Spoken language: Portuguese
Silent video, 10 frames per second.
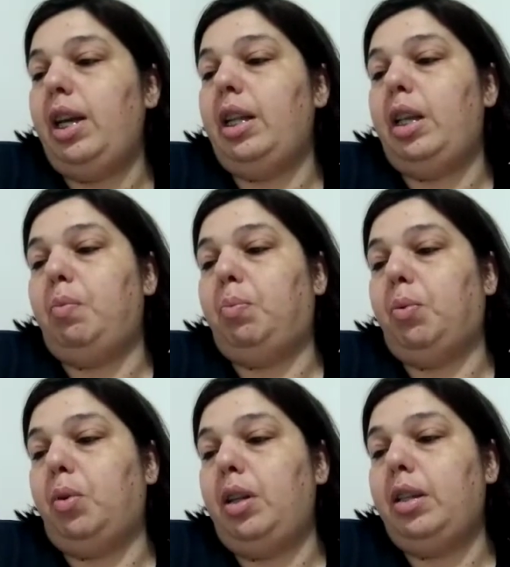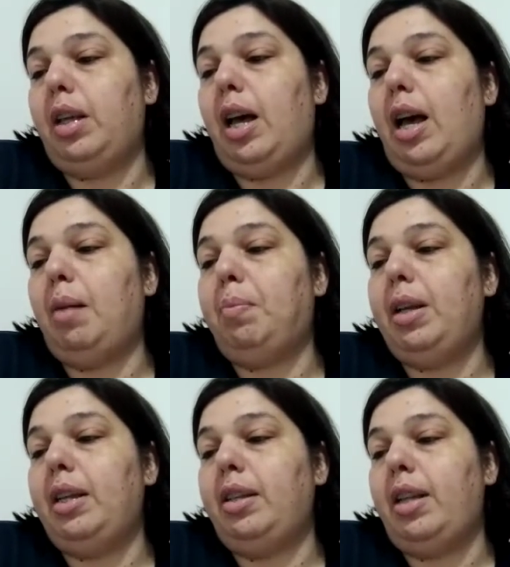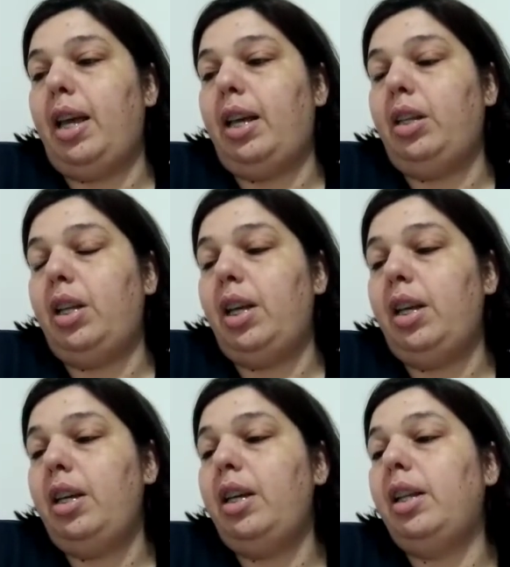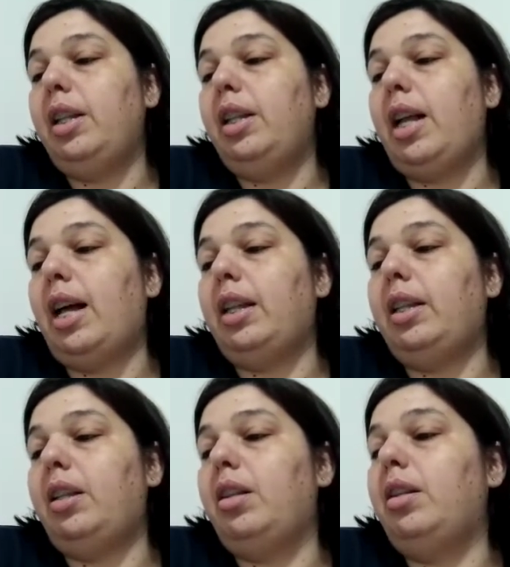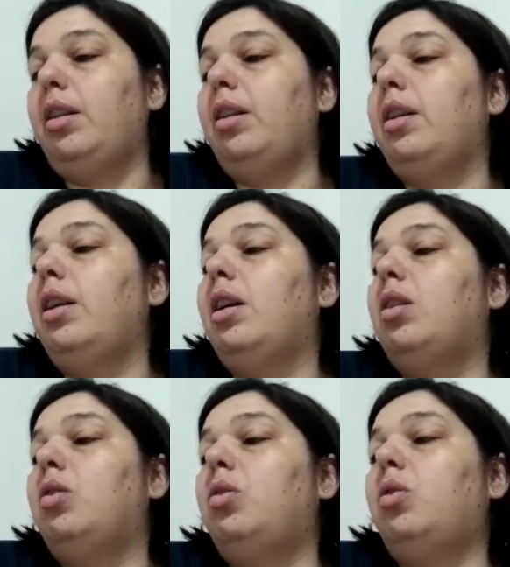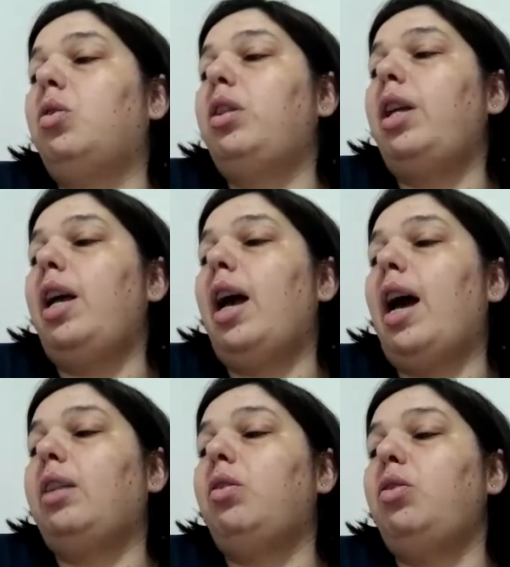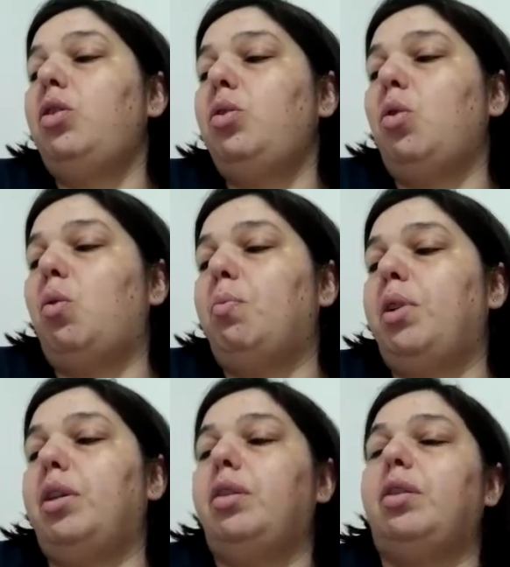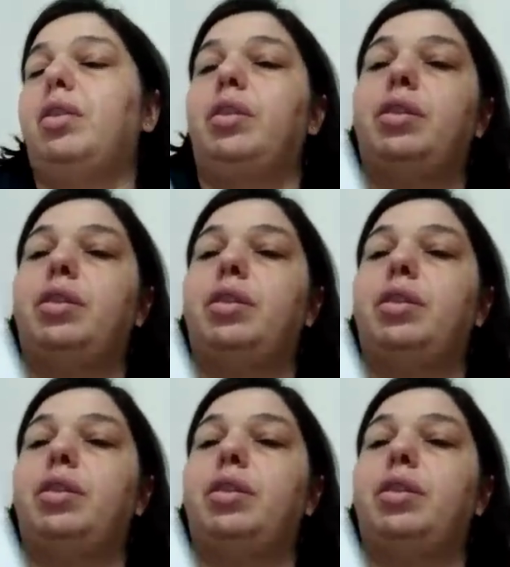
e depois apresente na, no teatro de sombras.